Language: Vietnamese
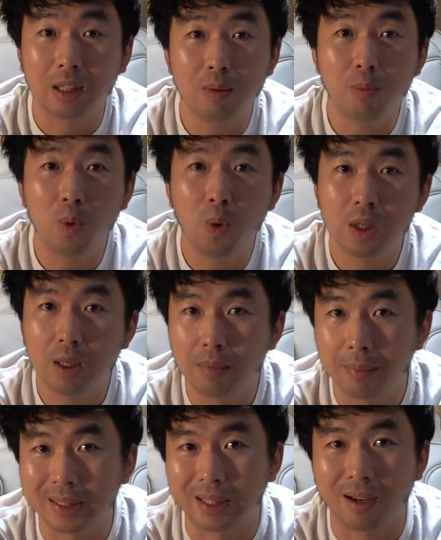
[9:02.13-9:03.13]
rất không mua nhưng mà
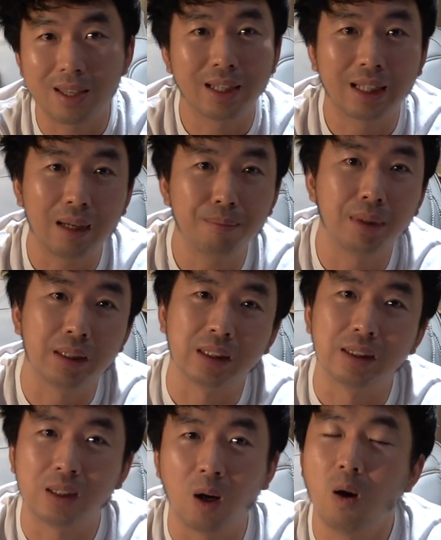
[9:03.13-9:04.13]
mình sẽ có những cách mình
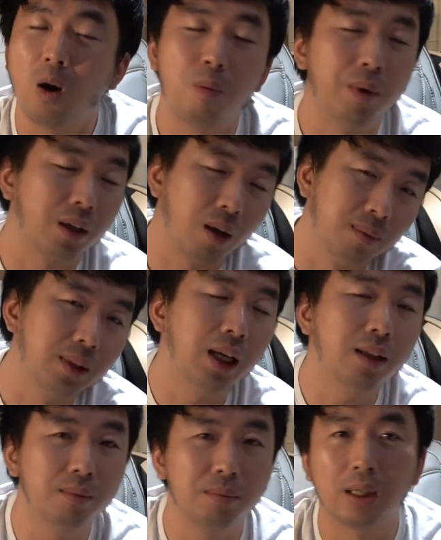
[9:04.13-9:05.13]
từ chối ô mình không thích
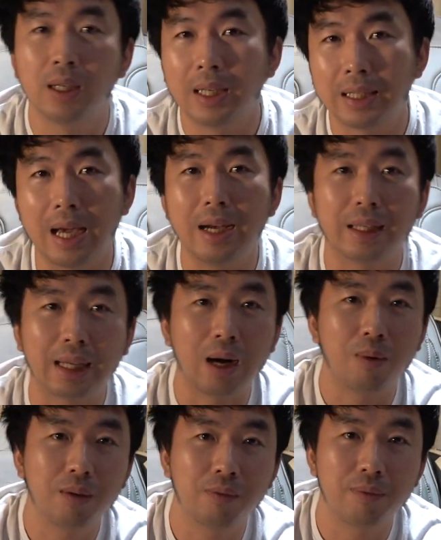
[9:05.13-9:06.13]
giá này cao
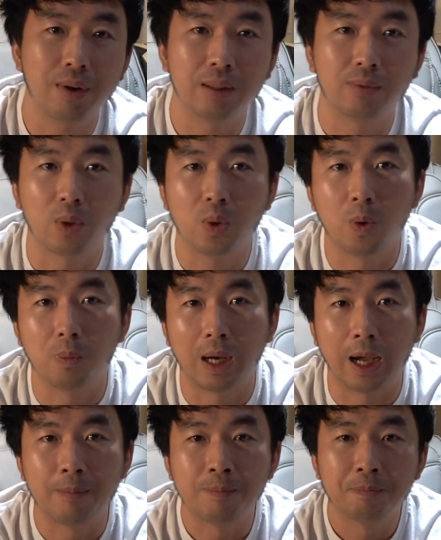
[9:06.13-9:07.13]
quá vân vân và cuối cùng
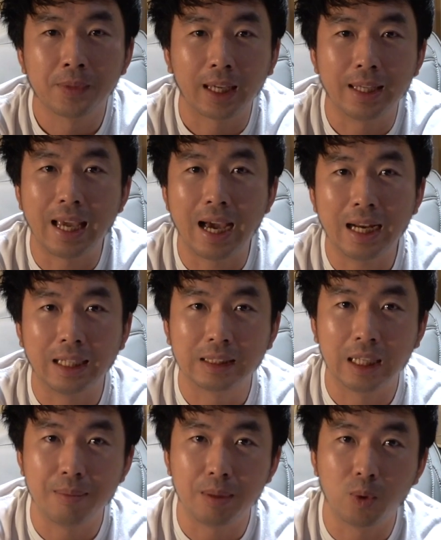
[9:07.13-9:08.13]
là cái giá này
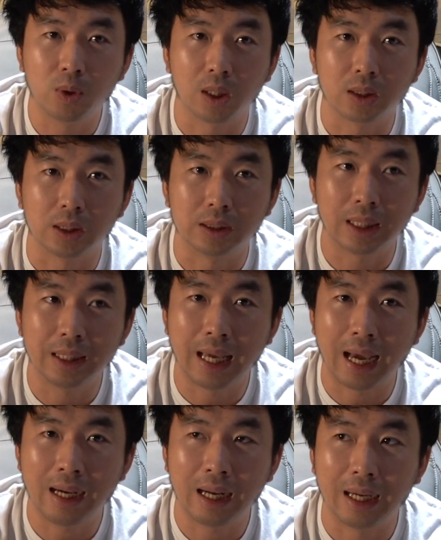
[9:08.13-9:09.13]
khi mình mua thực sự cái
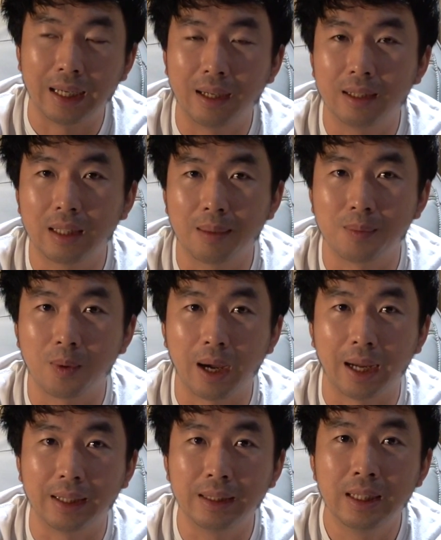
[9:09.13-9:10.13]
giá này nó tầm
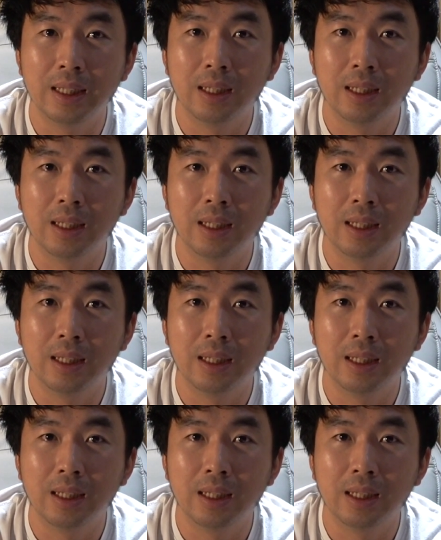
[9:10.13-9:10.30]
khoảng